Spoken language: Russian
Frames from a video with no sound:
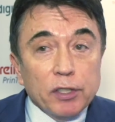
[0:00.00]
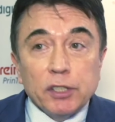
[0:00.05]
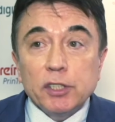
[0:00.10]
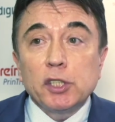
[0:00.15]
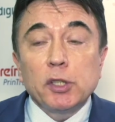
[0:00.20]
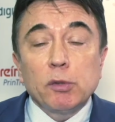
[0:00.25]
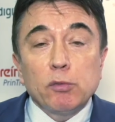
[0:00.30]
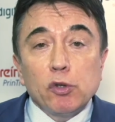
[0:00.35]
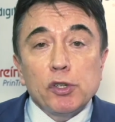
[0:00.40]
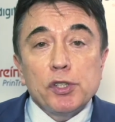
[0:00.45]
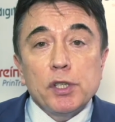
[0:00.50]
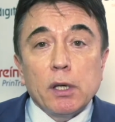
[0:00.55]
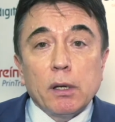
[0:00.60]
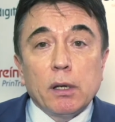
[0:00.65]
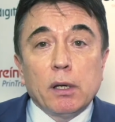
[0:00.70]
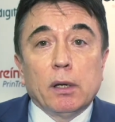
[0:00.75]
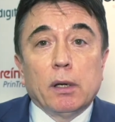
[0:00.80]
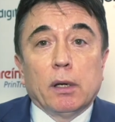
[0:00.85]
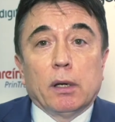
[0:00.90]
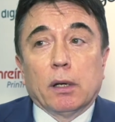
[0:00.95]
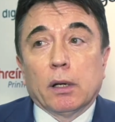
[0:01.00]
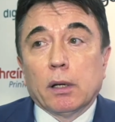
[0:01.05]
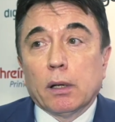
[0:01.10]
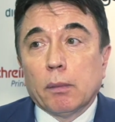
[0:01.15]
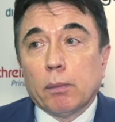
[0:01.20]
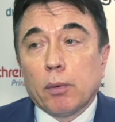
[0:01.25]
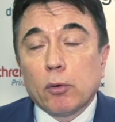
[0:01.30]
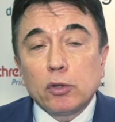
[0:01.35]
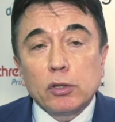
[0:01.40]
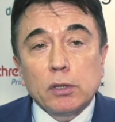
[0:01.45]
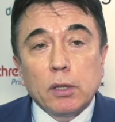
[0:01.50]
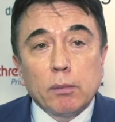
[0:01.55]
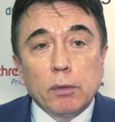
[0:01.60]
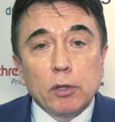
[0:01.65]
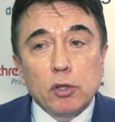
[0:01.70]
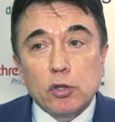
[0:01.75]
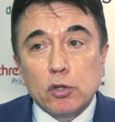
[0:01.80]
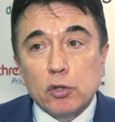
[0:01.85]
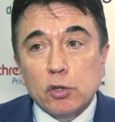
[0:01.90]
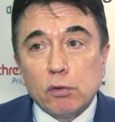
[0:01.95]
Их сегодня э, просто
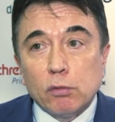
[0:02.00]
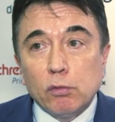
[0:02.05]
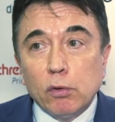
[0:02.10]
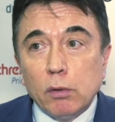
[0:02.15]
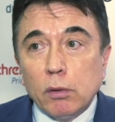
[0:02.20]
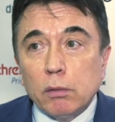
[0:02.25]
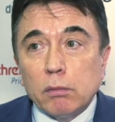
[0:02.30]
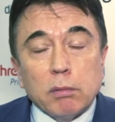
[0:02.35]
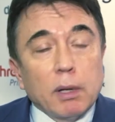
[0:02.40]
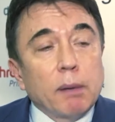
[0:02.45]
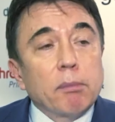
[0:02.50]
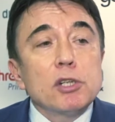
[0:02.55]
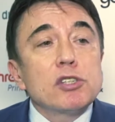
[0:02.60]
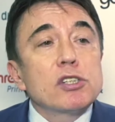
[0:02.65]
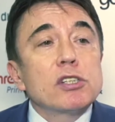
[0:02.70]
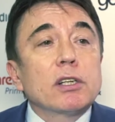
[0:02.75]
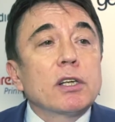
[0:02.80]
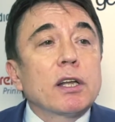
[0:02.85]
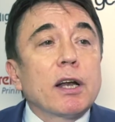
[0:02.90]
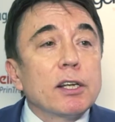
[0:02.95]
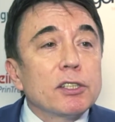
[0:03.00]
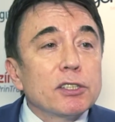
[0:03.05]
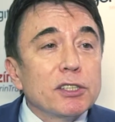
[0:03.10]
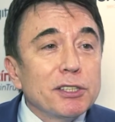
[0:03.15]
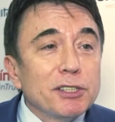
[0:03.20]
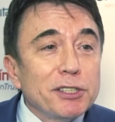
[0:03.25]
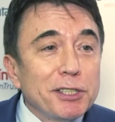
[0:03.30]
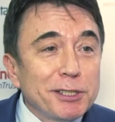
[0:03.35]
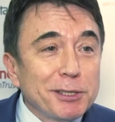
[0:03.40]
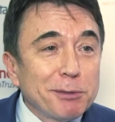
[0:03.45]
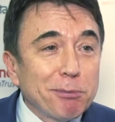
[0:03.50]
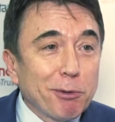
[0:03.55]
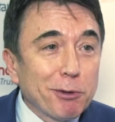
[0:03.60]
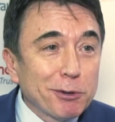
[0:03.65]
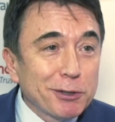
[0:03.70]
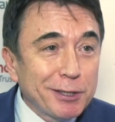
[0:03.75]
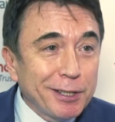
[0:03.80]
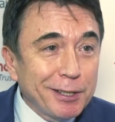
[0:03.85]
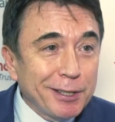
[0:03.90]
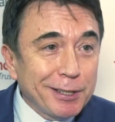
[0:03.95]
большинство. Обычных граждан здесь
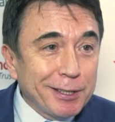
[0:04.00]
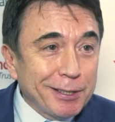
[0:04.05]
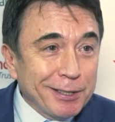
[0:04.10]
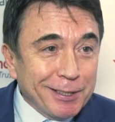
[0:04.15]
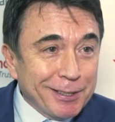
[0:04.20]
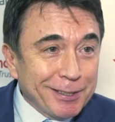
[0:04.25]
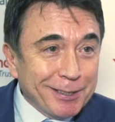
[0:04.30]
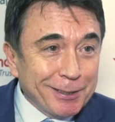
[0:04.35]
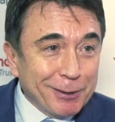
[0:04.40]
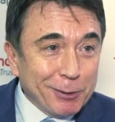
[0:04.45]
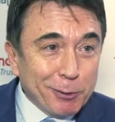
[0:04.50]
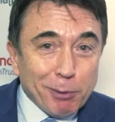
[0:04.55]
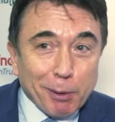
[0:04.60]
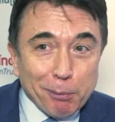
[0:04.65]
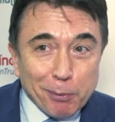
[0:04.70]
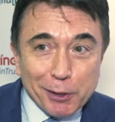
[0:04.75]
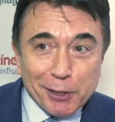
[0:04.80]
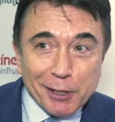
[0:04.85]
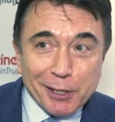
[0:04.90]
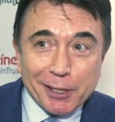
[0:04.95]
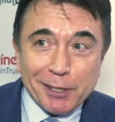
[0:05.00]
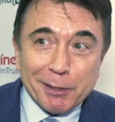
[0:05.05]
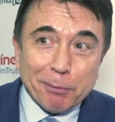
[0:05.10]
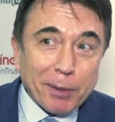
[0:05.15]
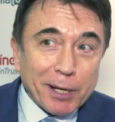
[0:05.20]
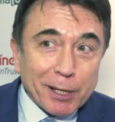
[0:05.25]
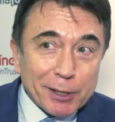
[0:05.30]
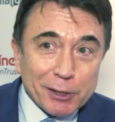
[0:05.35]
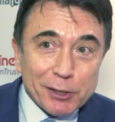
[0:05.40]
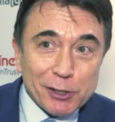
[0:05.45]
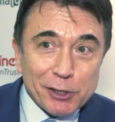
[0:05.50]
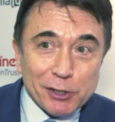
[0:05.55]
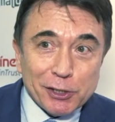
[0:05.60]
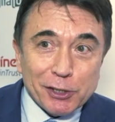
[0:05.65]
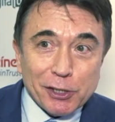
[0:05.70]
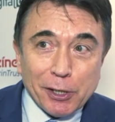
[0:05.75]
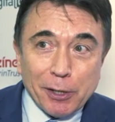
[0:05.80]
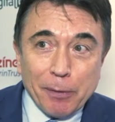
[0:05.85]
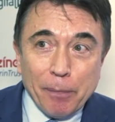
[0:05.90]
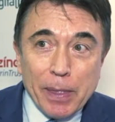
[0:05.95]
просто э, любопытных
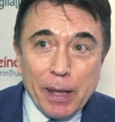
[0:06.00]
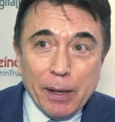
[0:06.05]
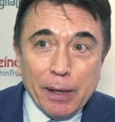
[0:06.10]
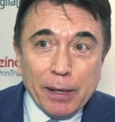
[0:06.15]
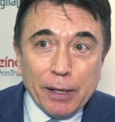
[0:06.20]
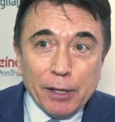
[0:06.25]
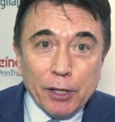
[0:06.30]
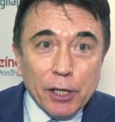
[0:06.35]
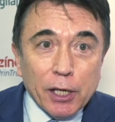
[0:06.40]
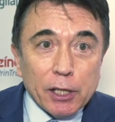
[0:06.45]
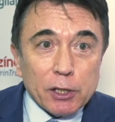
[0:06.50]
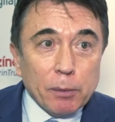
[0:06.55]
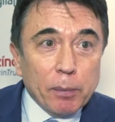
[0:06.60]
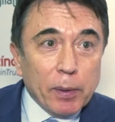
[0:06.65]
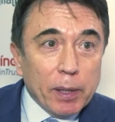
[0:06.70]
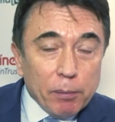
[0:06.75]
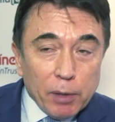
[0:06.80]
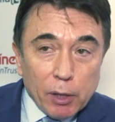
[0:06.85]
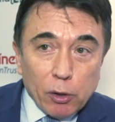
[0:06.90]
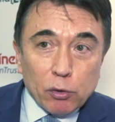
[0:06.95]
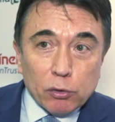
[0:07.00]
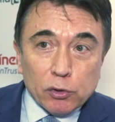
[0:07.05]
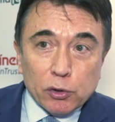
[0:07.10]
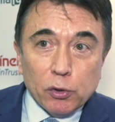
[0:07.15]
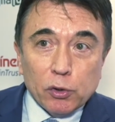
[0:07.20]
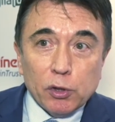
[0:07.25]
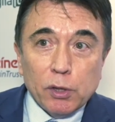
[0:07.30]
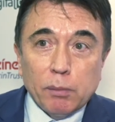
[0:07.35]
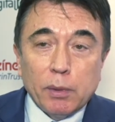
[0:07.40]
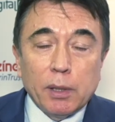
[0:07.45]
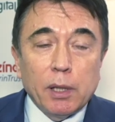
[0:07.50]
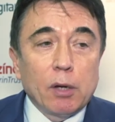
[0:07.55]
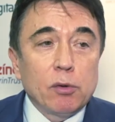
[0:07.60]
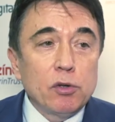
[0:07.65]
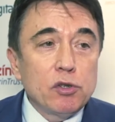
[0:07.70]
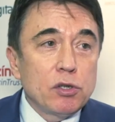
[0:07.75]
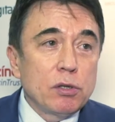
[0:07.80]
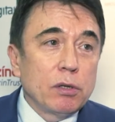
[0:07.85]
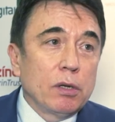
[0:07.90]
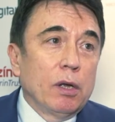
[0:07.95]
практически нет. К примеру, сегодня была
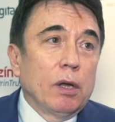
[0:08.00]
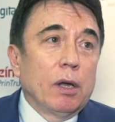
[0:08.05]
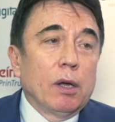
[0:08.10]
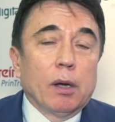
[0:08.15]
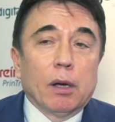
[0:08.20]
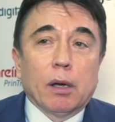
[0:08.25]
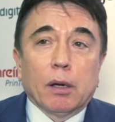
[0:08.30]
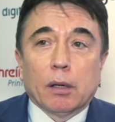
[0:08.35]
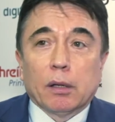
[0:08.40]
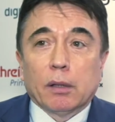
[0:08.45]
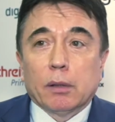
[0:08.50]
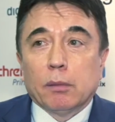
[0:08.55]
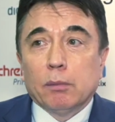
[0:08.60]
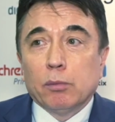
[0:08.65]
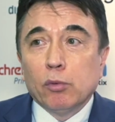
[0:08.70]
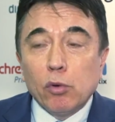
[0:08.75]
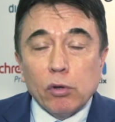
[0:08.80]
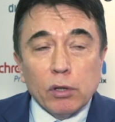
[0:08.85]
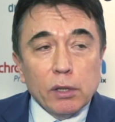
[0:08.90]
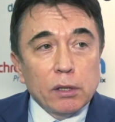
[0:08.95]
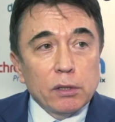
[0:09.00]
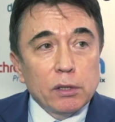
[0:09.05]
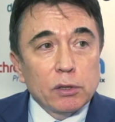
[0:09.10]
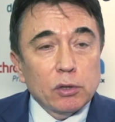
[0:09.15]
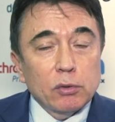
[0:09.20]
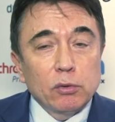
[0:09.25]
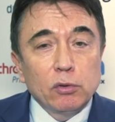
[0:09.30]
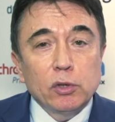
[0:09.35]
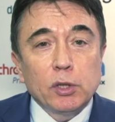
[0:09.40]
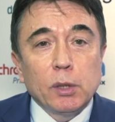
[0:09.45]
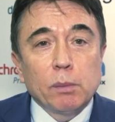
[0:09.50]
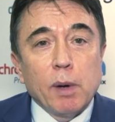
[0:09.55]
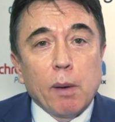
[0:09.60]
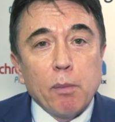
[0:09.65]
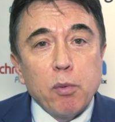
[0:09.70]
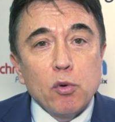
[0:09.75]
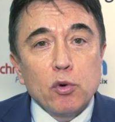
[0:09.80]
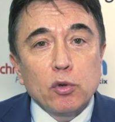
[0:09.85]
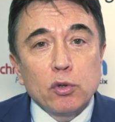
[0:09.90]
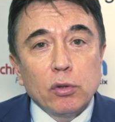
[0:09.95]
очень э, бурная дискуссия по
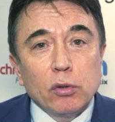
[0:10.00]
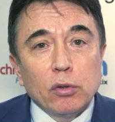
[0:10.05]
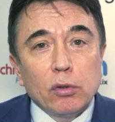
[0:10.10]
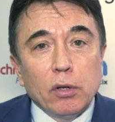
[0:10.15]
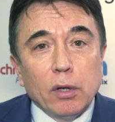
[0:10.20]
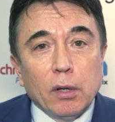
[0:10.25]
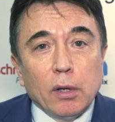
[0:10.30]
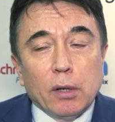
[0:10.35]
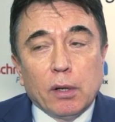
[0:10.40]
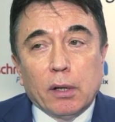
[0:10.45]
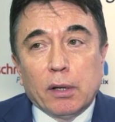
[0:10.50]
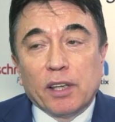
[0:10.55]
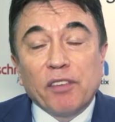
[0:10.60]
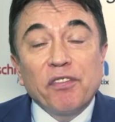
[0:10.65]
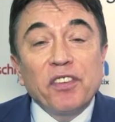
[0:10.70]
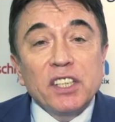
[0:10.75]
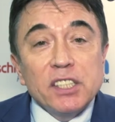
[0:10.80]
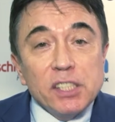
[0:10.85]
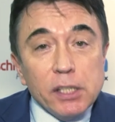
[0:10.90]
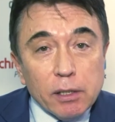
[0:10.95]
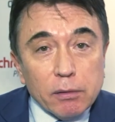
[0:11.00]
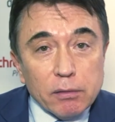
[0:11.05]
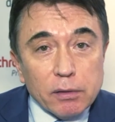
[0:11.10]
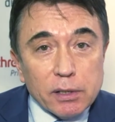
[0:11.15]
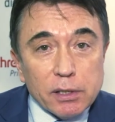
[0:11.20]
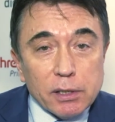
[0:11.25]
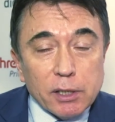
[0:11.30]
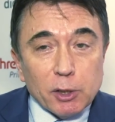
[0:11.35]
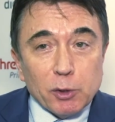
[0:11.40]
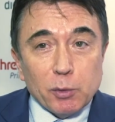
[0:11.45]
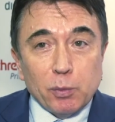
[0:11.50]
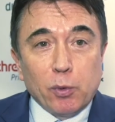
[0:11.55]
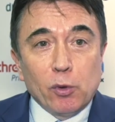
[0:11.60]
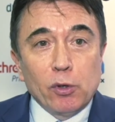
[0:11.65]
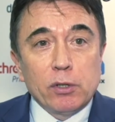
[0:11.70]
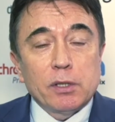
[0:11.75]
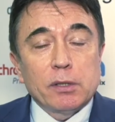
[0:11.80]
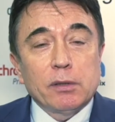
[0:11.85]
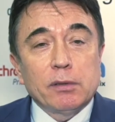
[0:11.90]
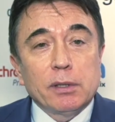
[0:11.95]
поводу эффективности
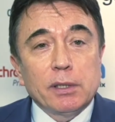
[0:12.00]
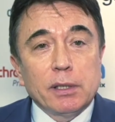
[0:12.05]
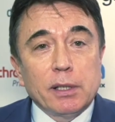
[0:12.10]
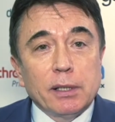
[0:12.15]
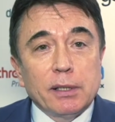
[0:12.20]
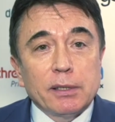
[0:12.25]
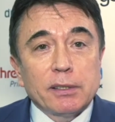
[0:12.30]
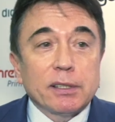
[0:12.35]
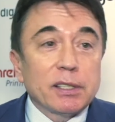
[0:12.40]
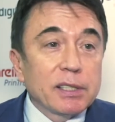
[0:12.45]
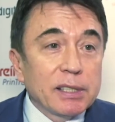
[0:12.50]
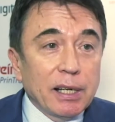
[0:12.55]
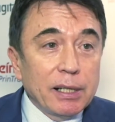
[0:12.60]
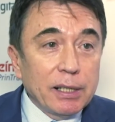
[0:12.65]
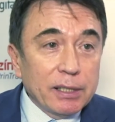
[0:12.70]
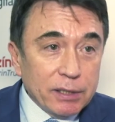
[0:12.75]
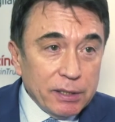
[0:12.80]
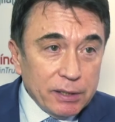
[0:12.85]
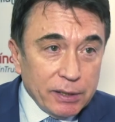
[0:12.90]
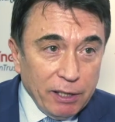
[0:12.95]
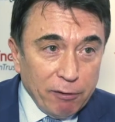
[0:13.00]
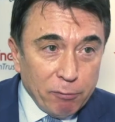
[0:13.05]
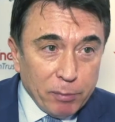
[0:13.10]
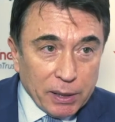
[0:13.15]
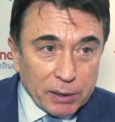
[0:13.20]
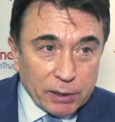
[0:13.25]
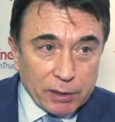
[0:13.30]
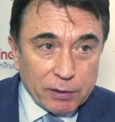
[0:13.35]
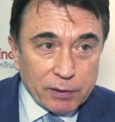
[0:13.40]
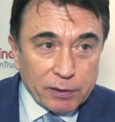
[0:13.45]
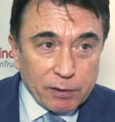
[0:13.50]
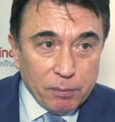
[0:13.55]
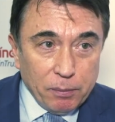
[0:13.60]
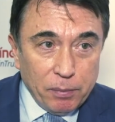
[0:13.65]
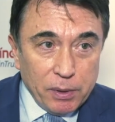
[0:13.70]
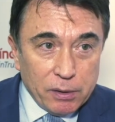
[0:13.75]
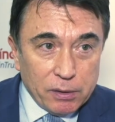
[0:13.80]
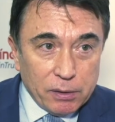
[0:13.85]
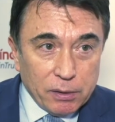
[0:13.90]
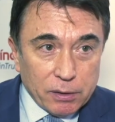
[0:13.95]
использования социальных сетей в банковском
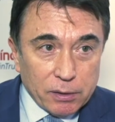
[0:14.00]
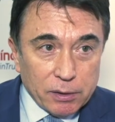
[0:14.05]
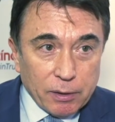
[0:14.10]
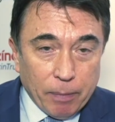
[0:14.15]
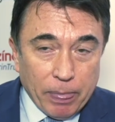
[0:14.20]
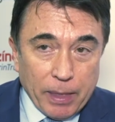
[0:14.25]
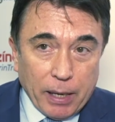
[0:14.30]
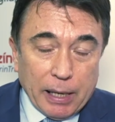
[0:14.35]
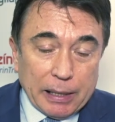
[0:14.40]
бизнесе.